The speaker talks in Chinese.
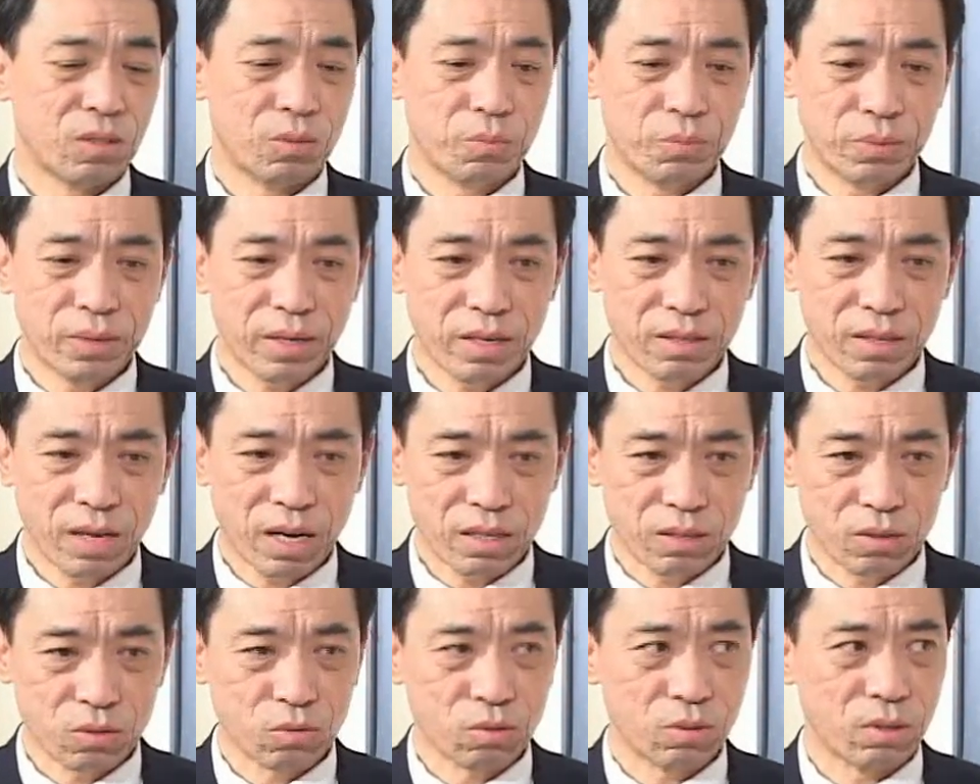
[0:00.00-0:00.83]
你不按
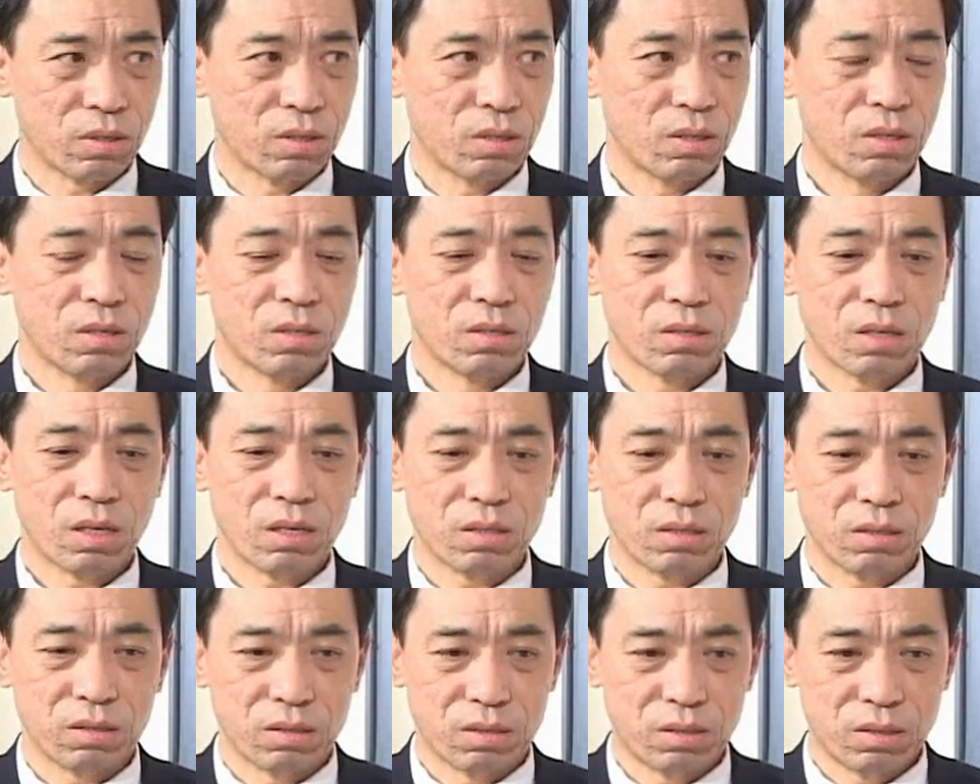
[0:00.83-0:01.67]
他的做，
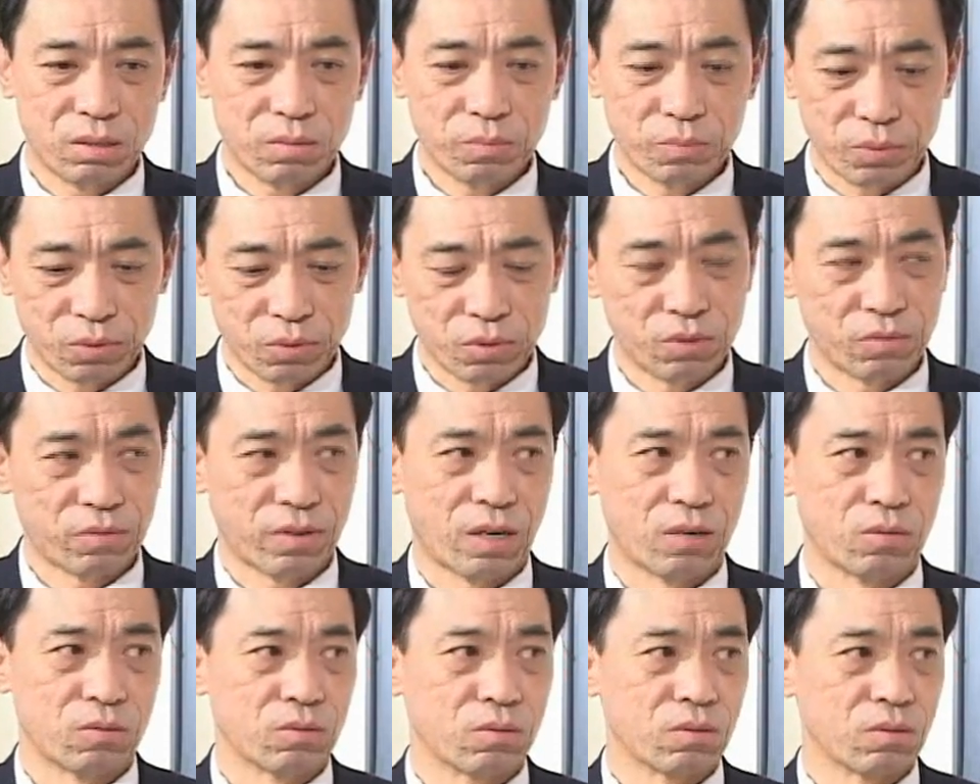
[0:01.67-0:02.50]
那已经不
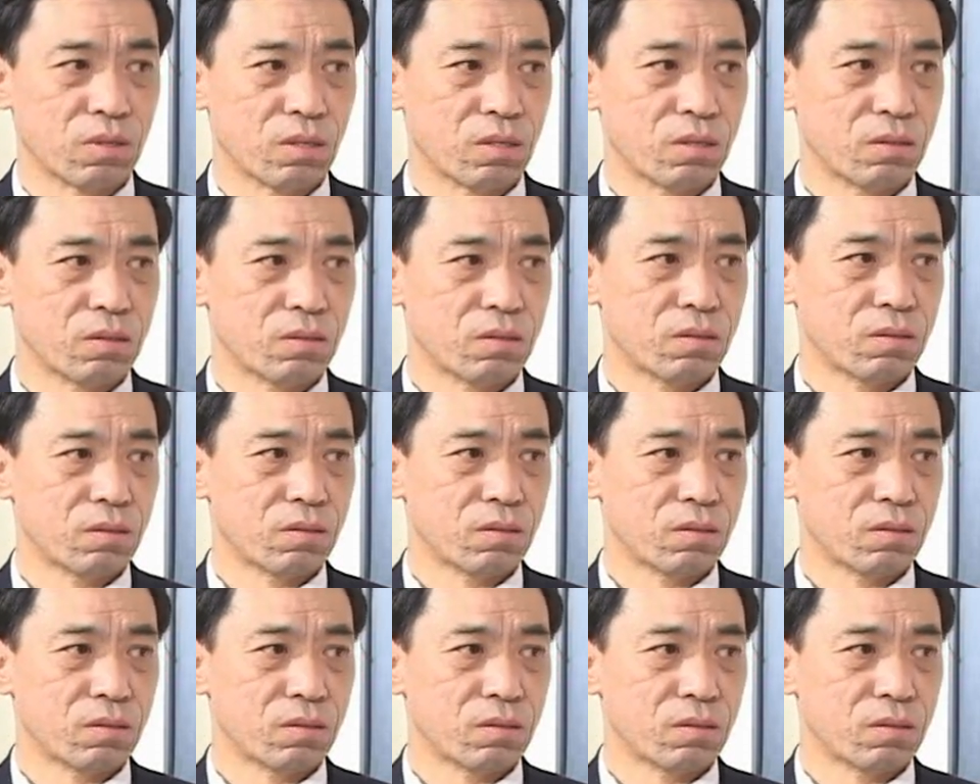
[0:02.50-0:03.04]
是法轮功了。